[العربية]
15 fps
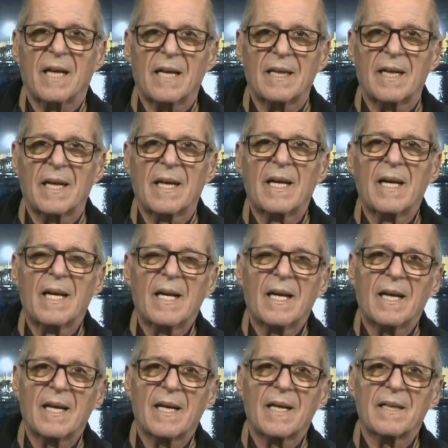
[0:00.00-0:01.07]
على
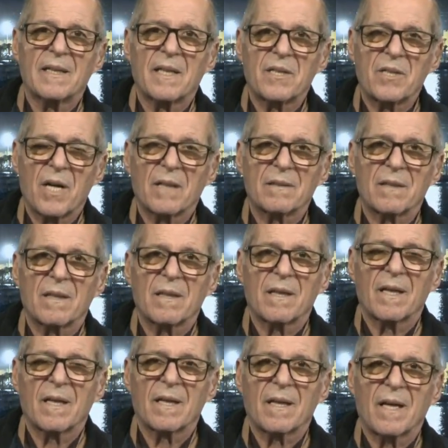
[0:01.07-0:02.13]
النشاط آه،
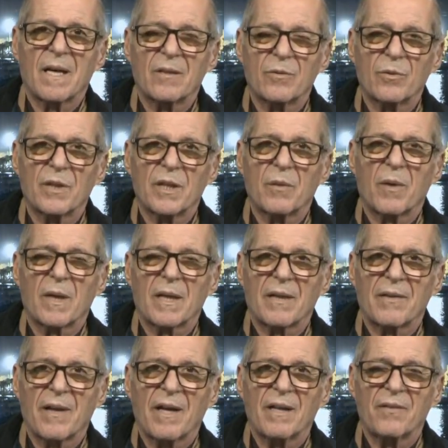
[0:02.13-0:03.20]
القانوني
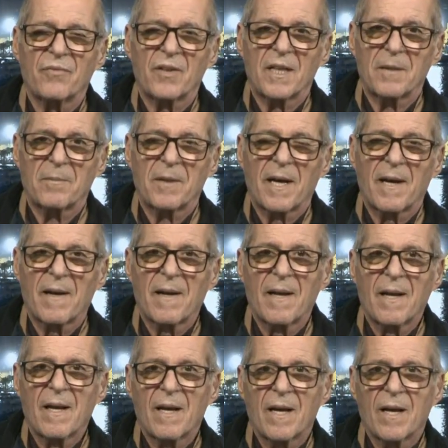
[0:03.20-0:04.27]
والقضائي في ليبيا
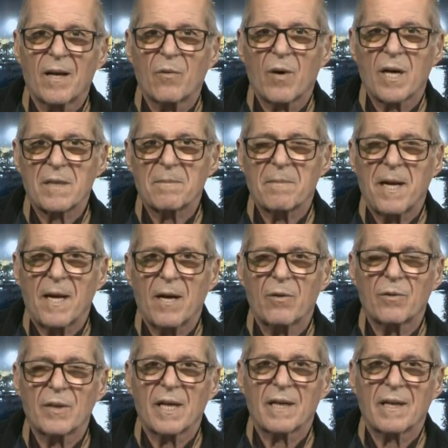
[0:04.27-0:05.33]
آه، وأصبح
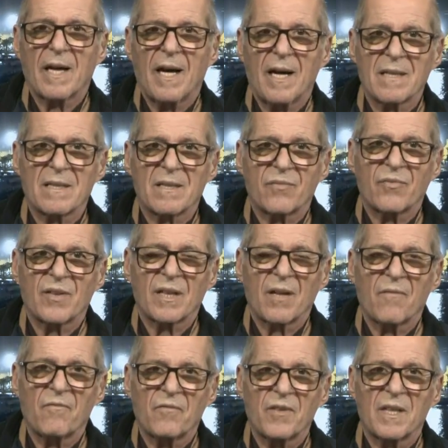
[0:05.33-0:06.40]
هناك عز في
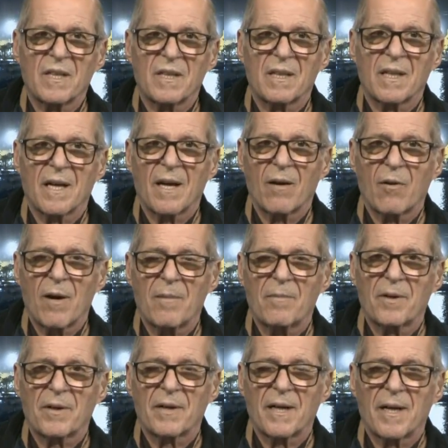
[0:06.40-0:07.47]
تنفيذ
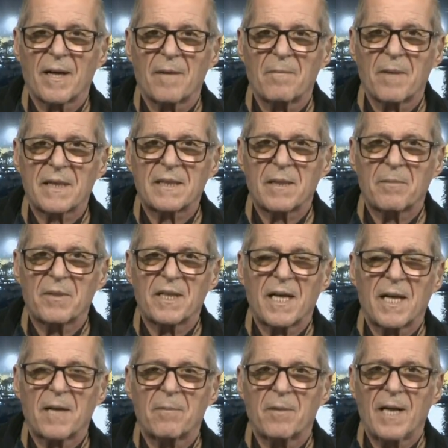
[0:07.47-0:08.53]
أوامر آه، مكتب
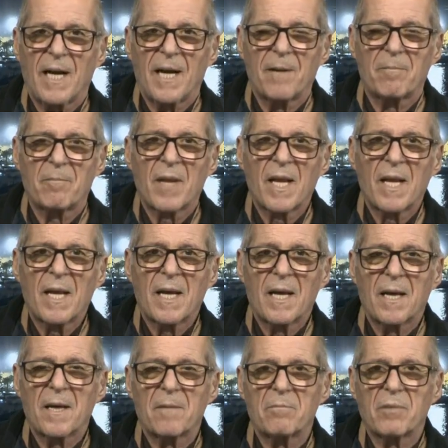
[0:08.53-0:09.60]
النائب العام
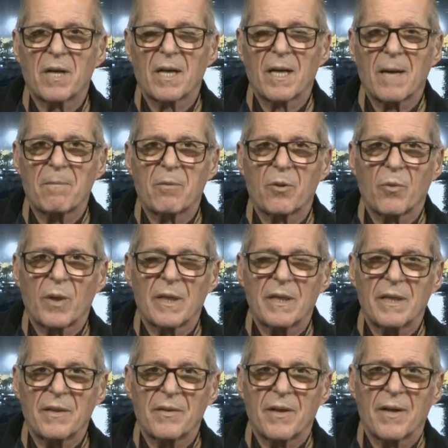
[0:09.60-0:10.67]
بالقبض
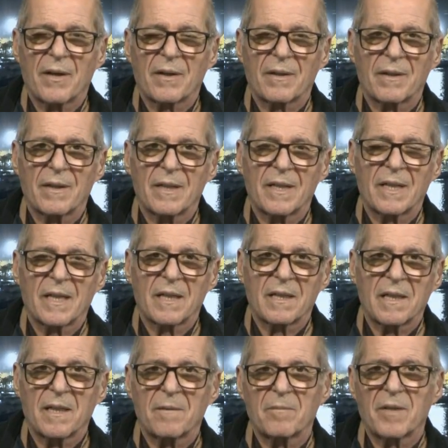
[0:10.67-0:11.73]
والإحضار
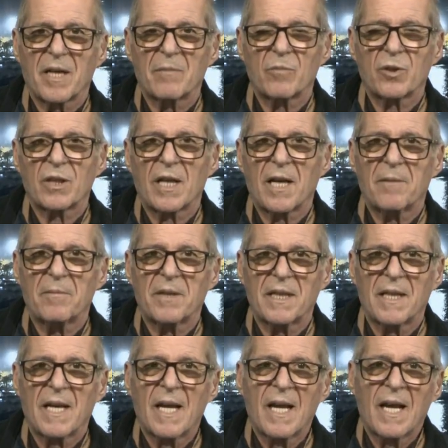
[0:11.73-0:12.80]
لكثير من
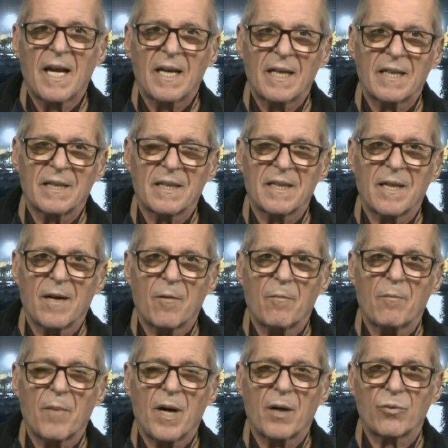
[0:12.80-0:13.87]
المتهمين الذين
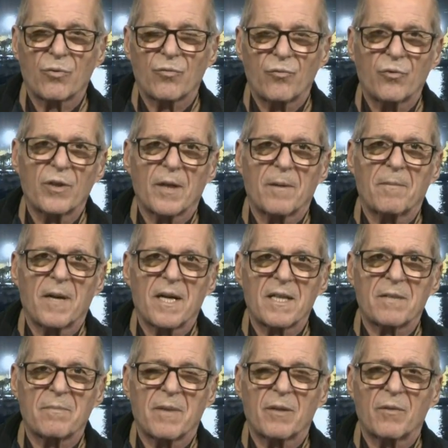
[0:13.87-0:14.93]
هم معروفون
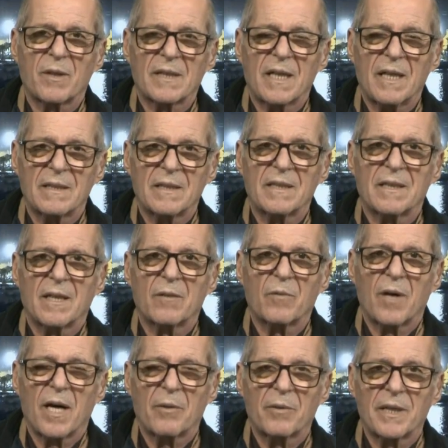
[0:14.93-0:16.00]
أسما وتحديدا
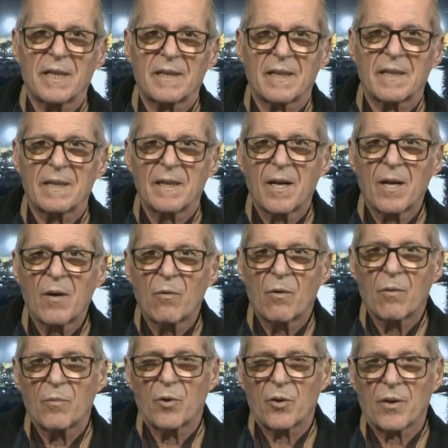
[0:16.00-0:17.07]
وهوية
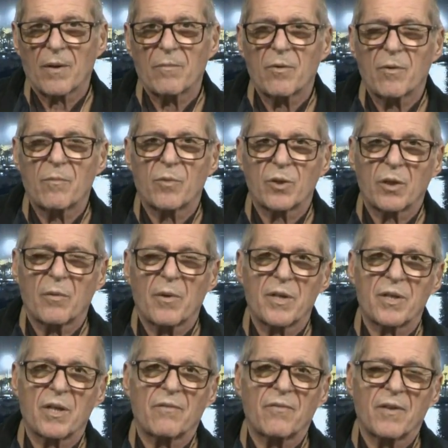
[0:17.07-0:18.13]
ومعظمهم
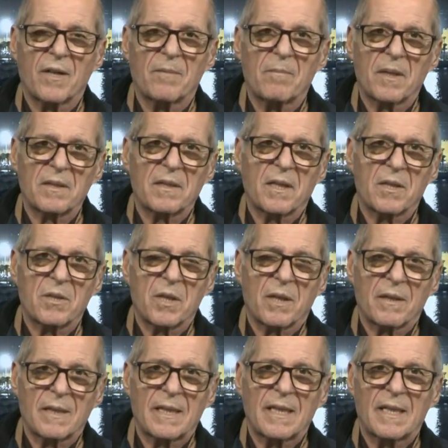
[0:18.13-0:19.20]
متواجد في المنطقة
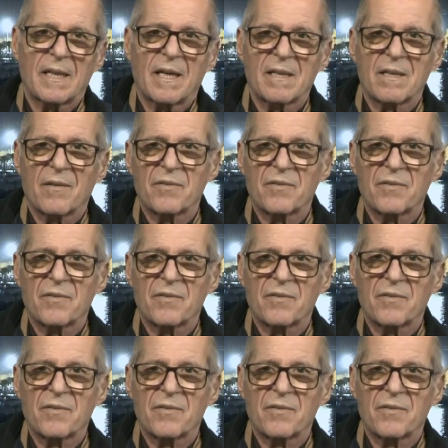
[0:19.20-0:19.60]
الشرقية للأسف